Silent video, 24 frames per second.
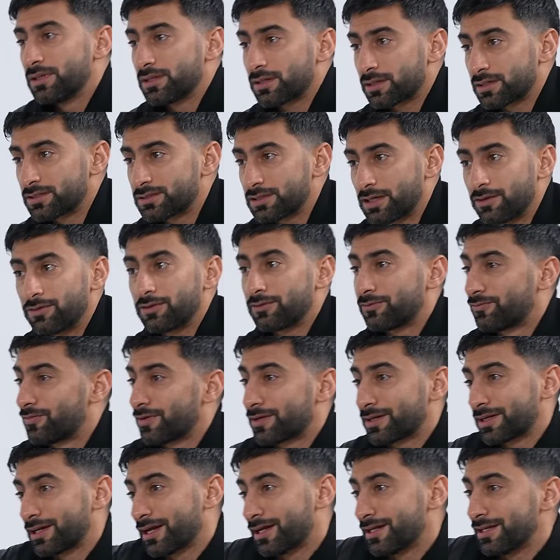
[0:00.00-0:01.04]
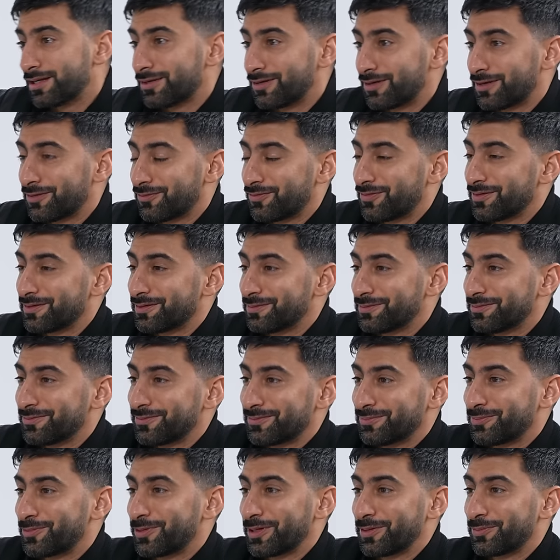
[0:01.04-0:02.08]
للرجال فالريايل اللي في
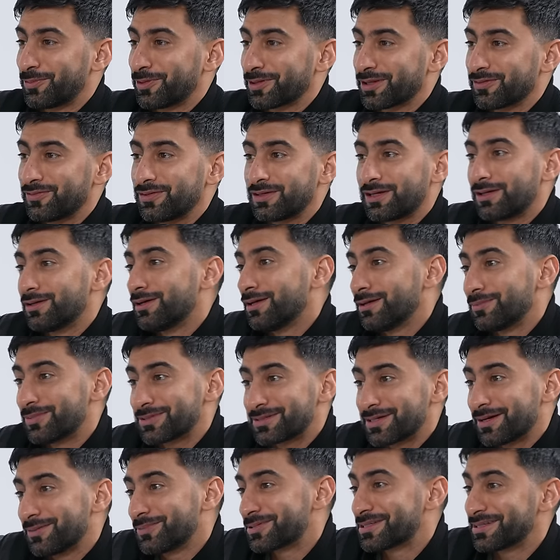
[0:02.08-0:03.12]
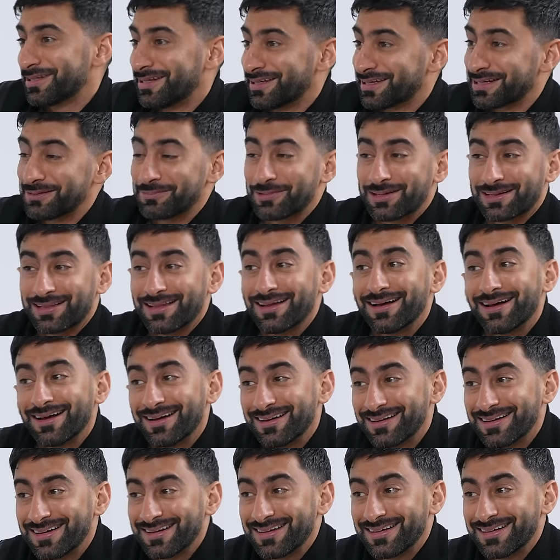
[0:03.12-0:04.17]
الموظفين قالوا هي بس هذا بس الحريم قلت
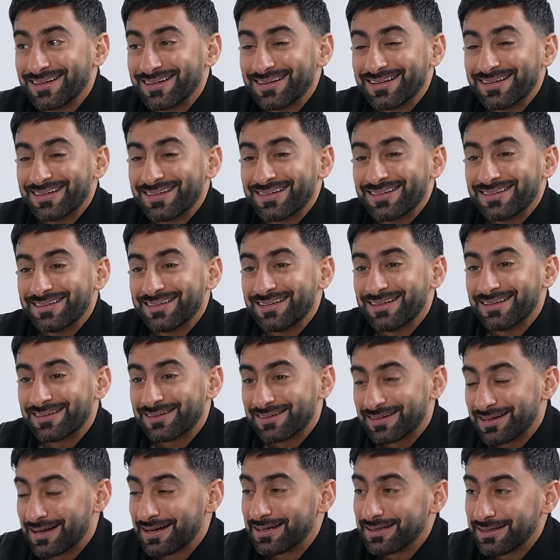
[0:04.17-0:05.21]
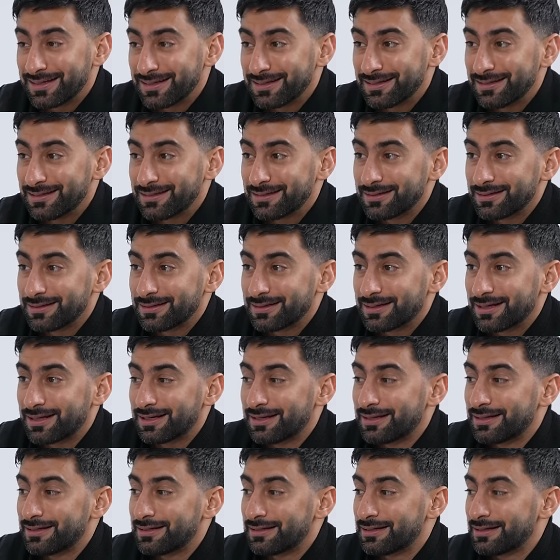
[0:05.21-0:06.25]
لا للريايل
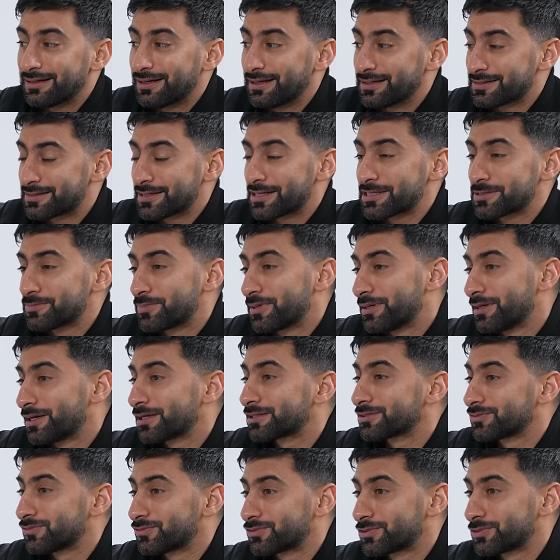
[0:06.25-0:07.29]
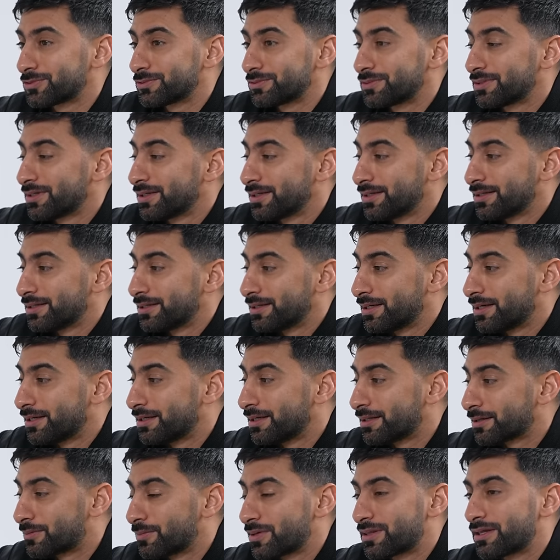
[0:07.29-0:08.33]
الاحساس بالنقص وشو
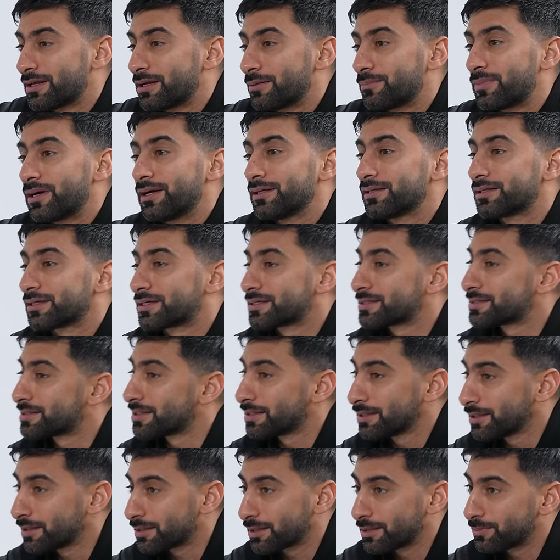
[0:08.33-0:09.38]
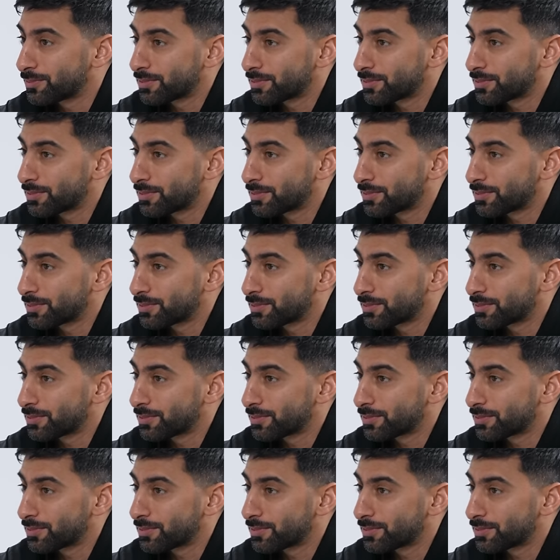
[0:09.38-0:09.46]
انك مثلا ما عندك السياره